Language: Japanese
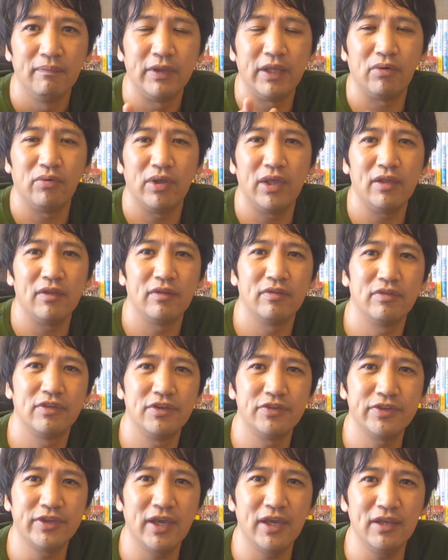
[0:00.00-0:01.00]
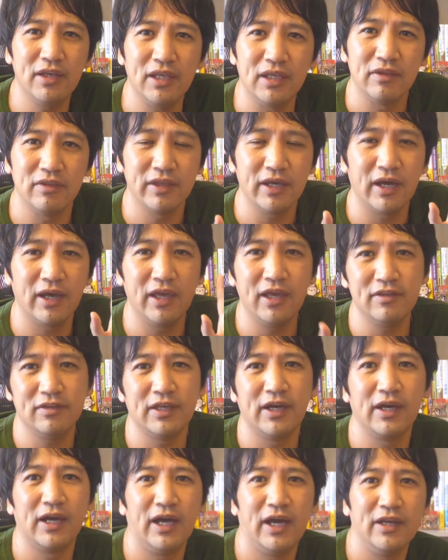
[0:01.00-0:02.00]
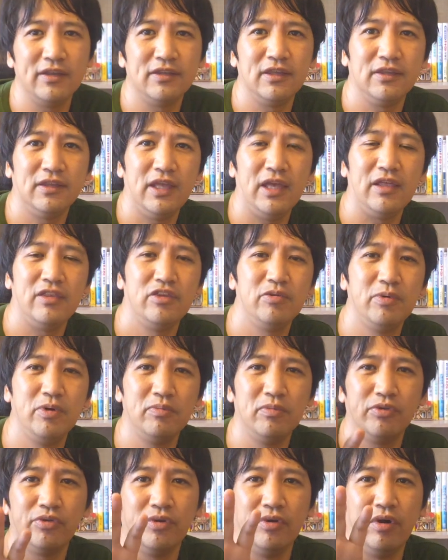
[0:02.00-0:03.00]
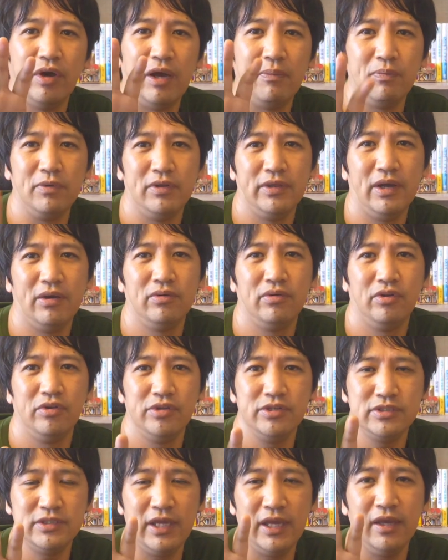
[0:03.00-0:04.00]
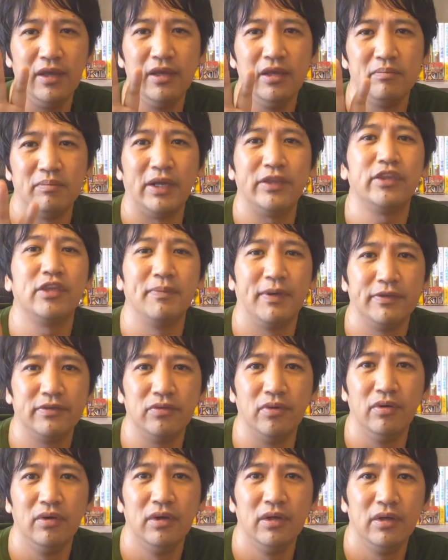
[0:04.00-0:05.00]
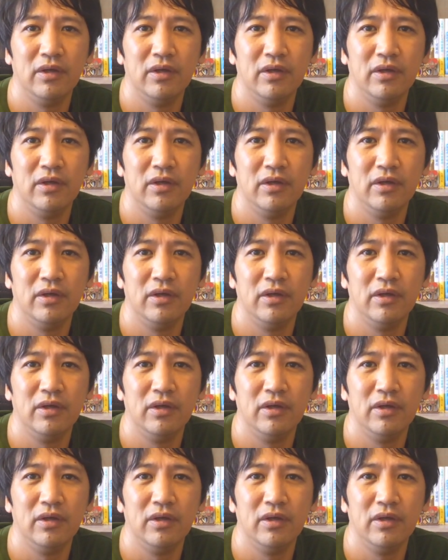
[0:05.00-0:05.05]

でこれ実際にじゃあ A さんが入ってて自分もそのアプリダウンロードして待ってますと